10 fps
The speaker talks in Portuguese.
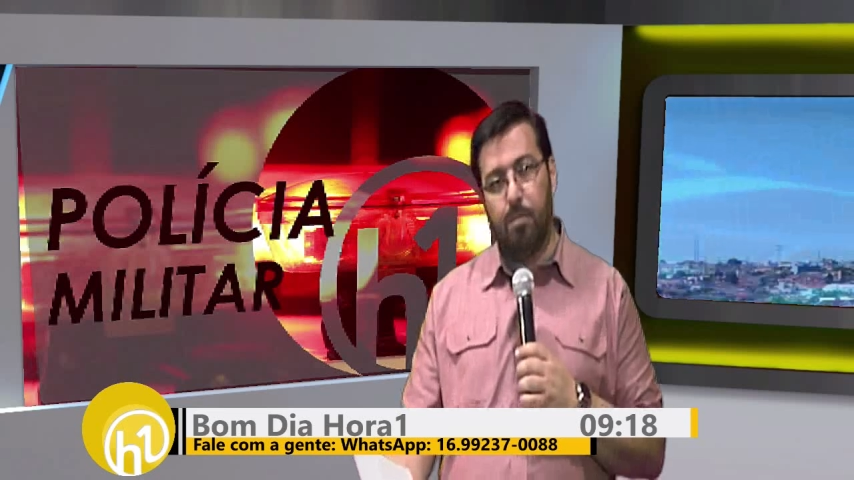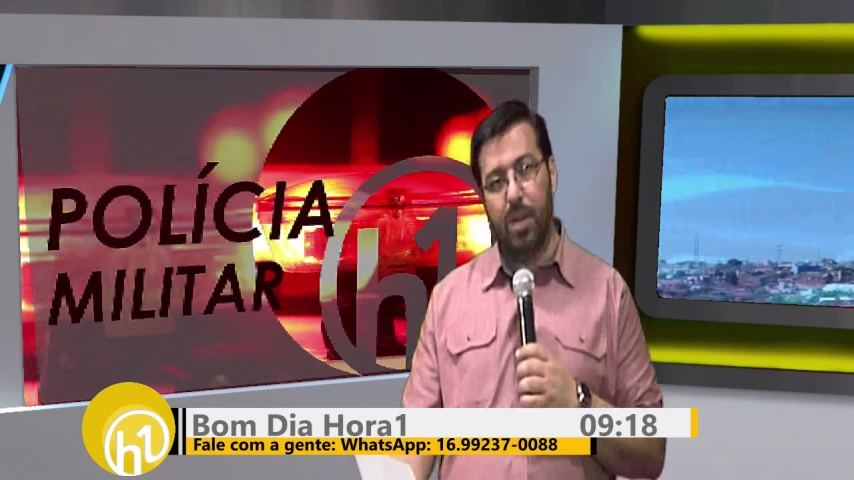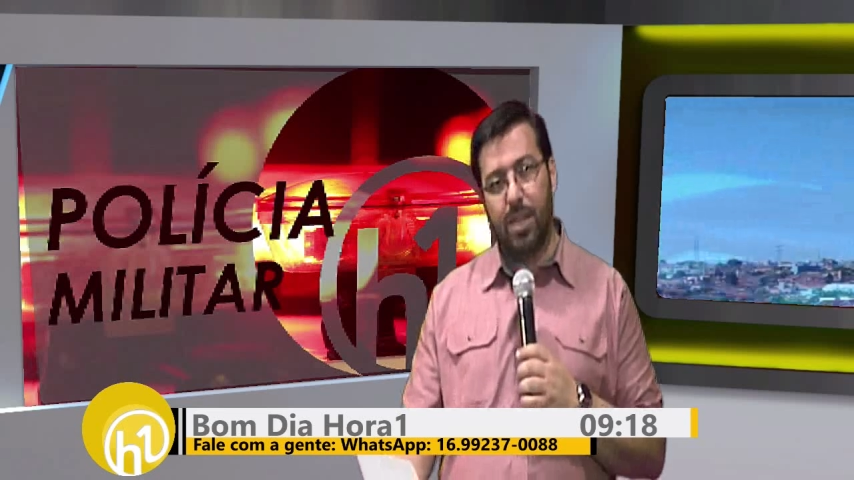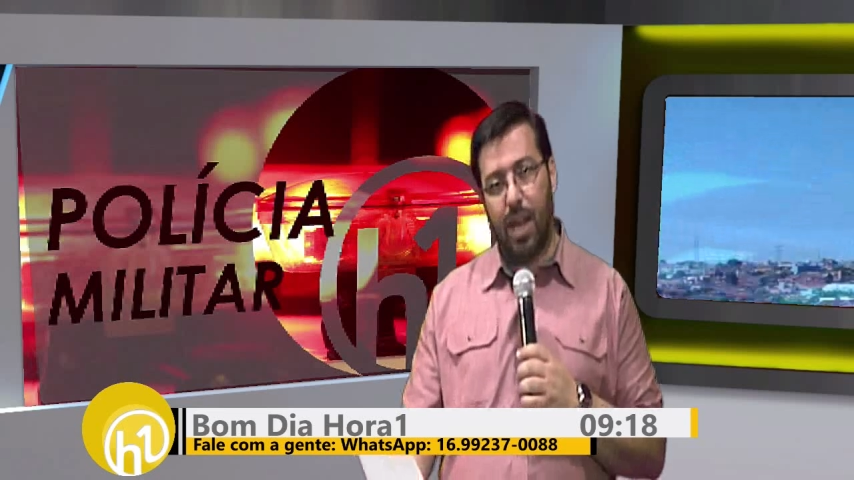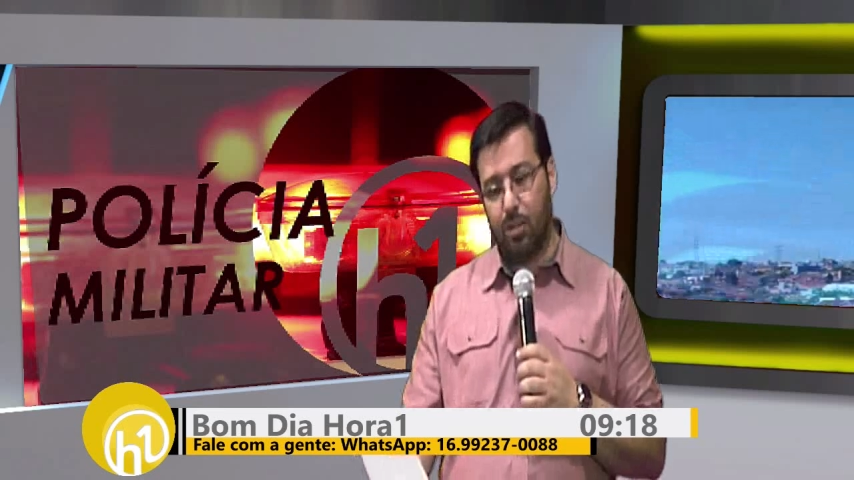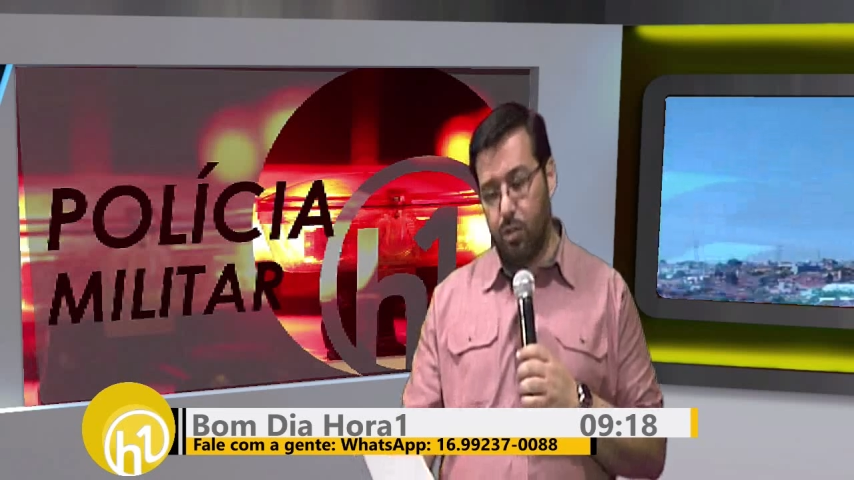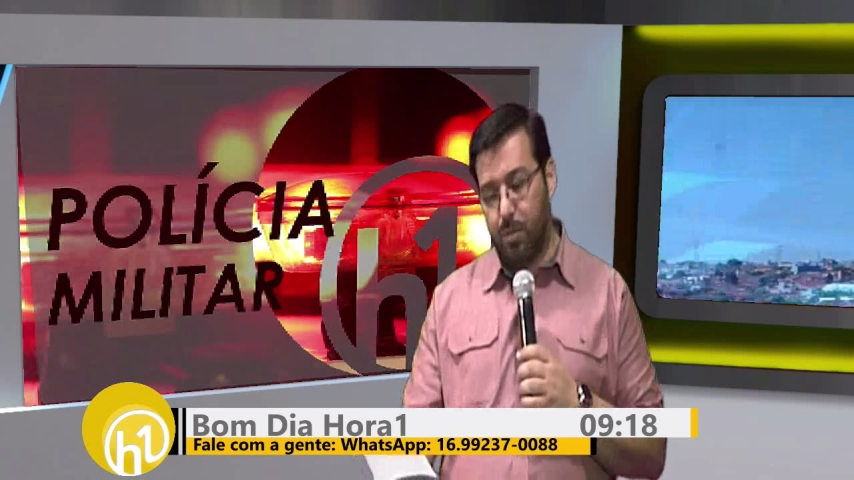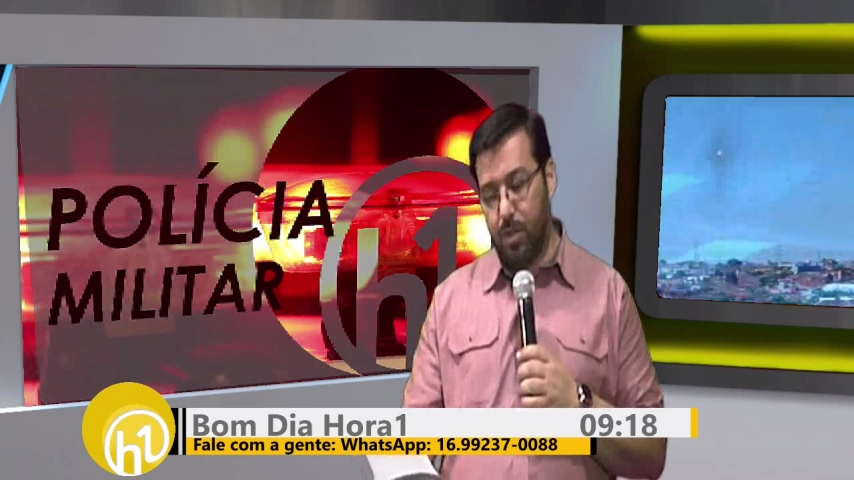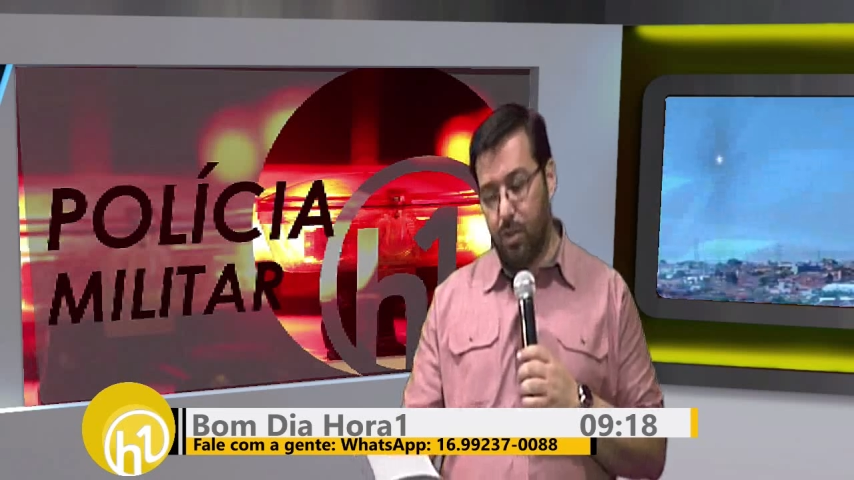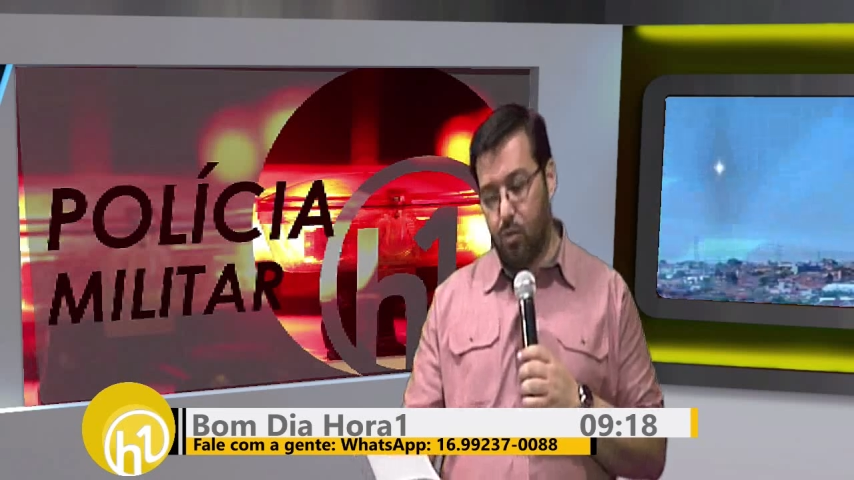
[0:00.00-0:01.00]
Mandado de
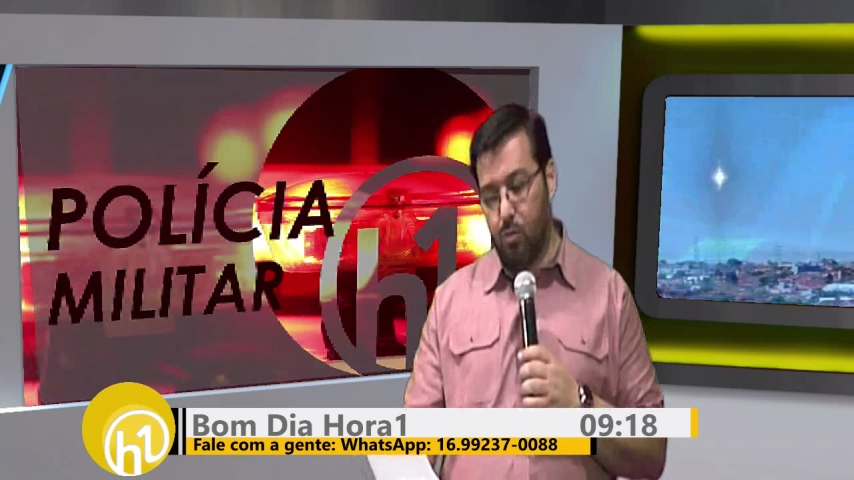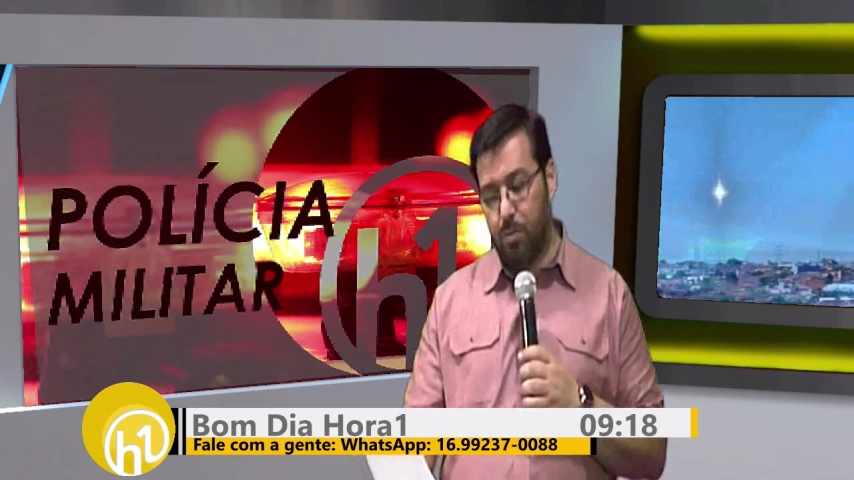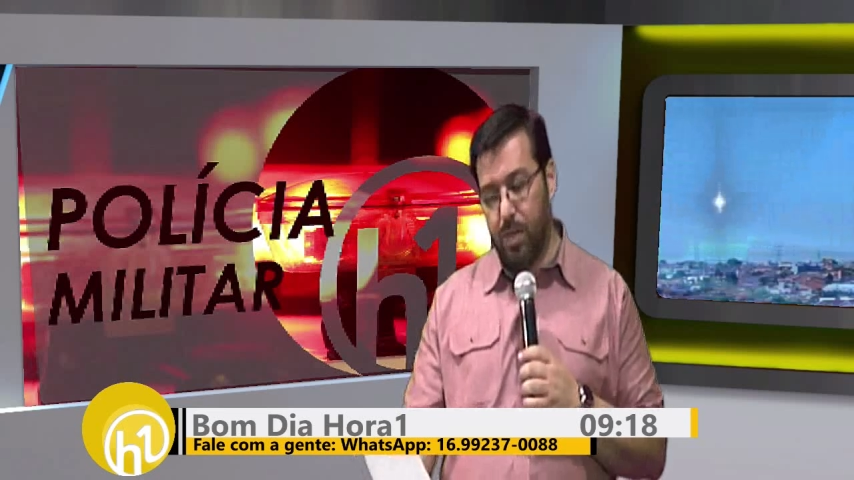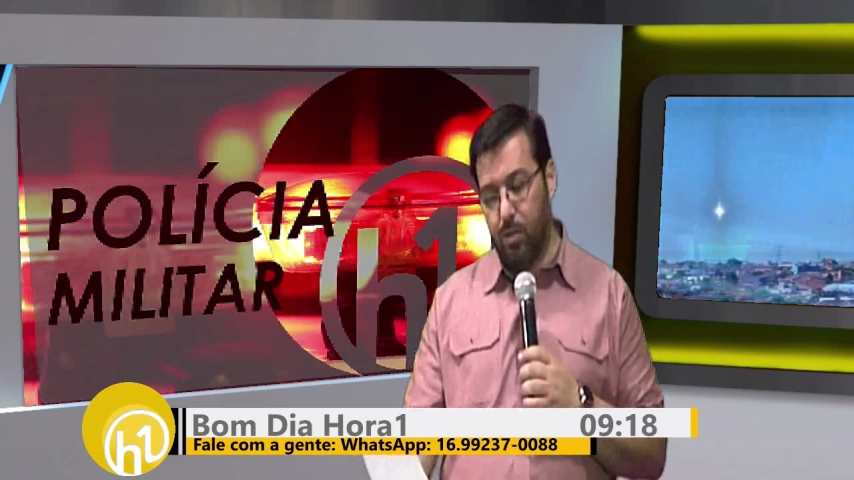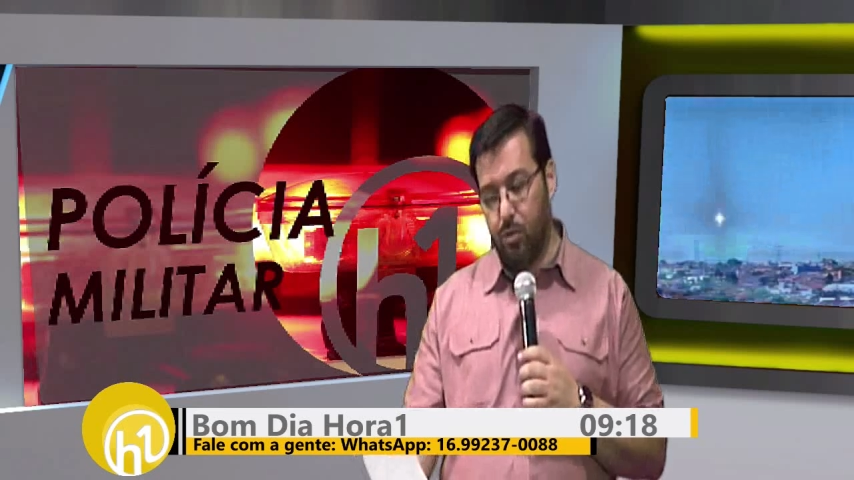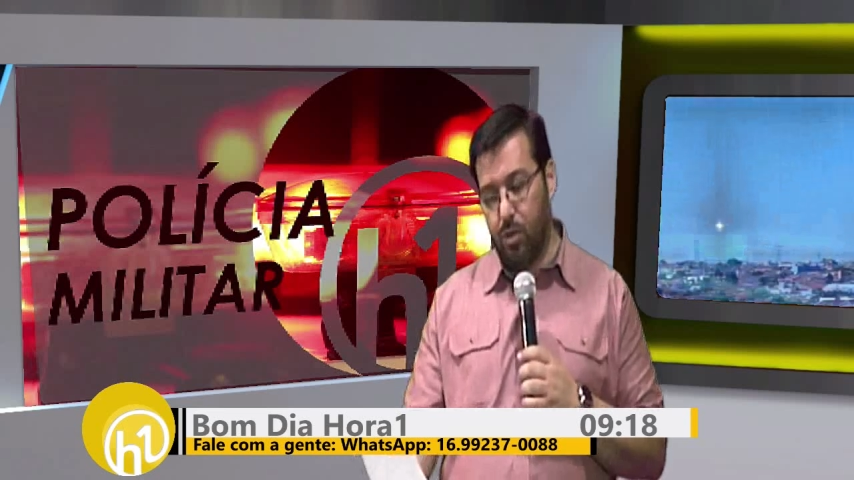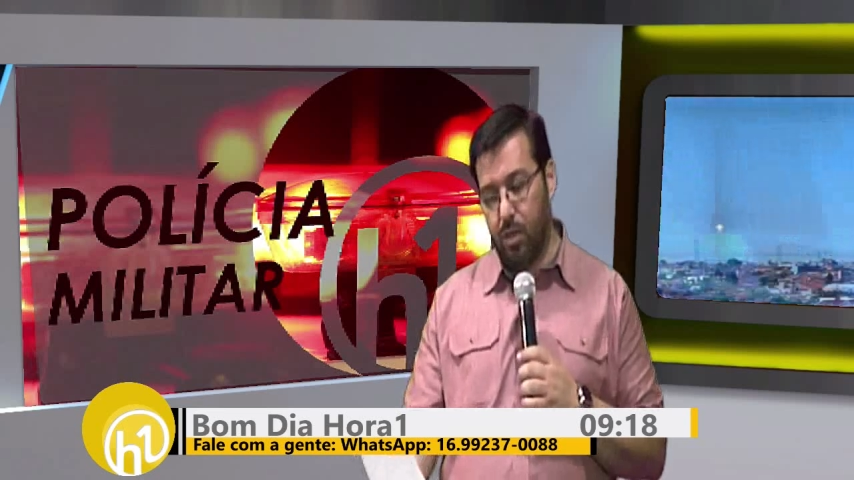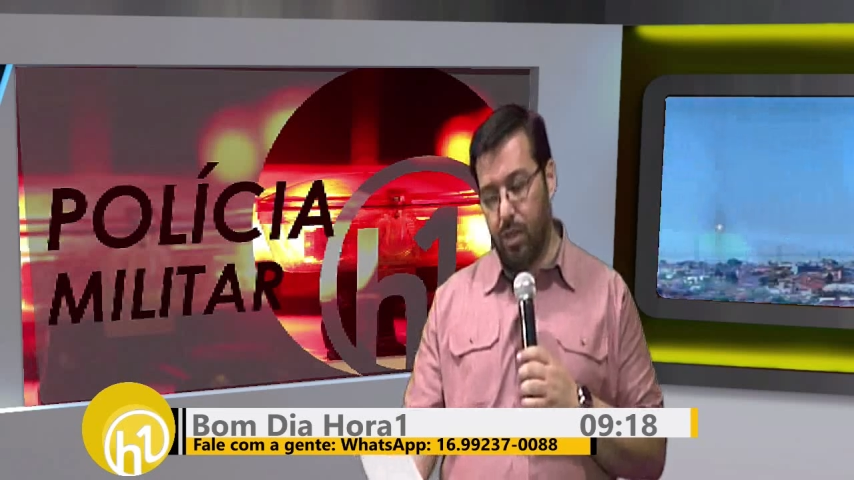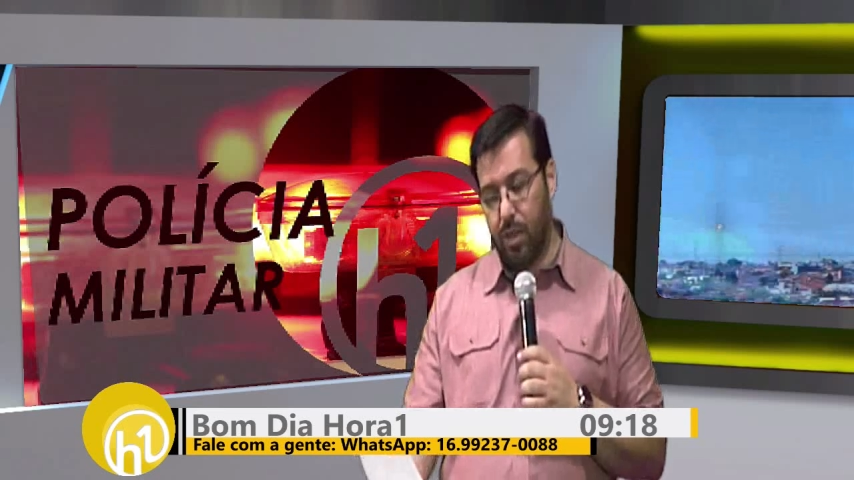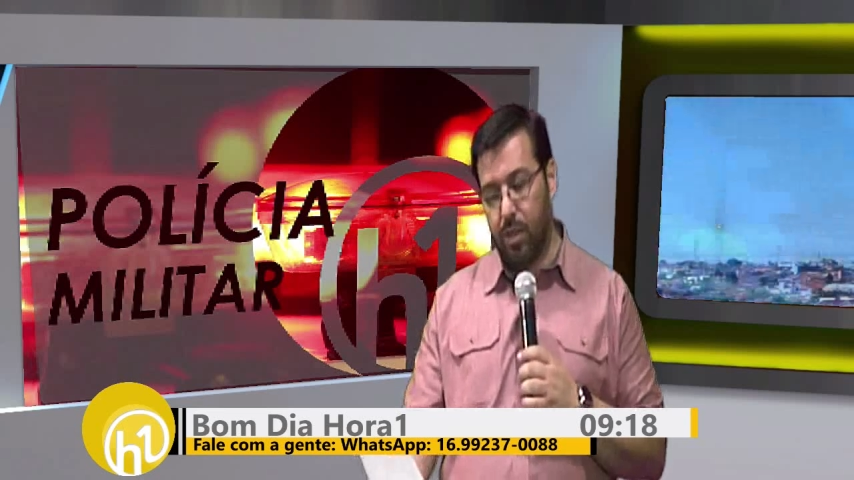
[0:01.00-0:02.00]
prisão cumprido
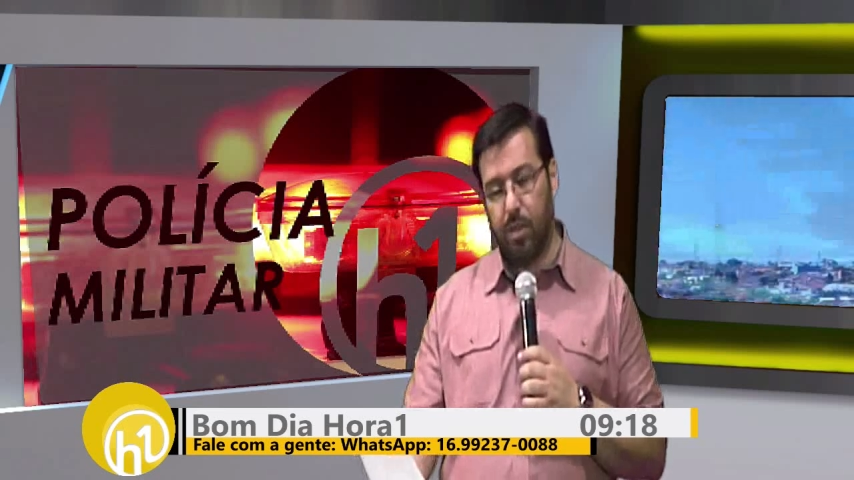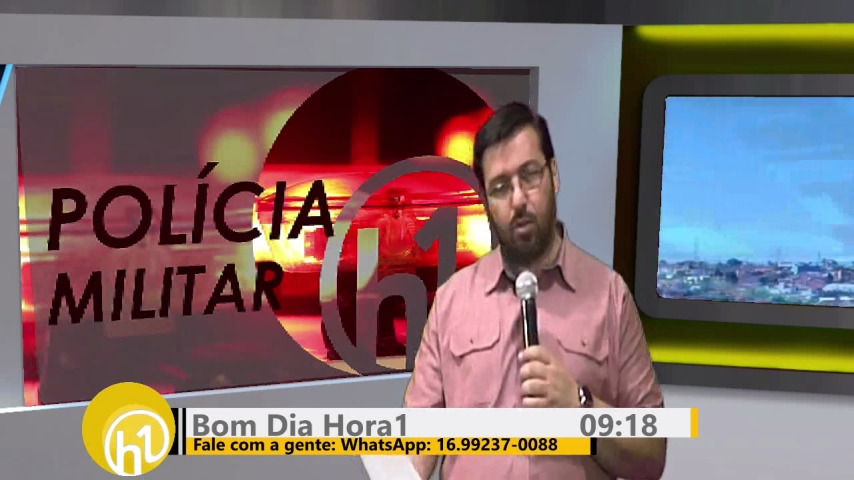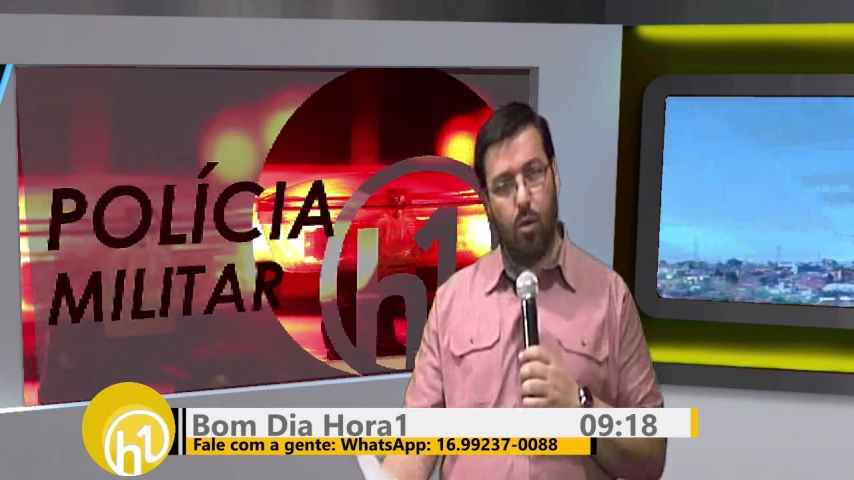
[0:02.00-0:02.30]
hum,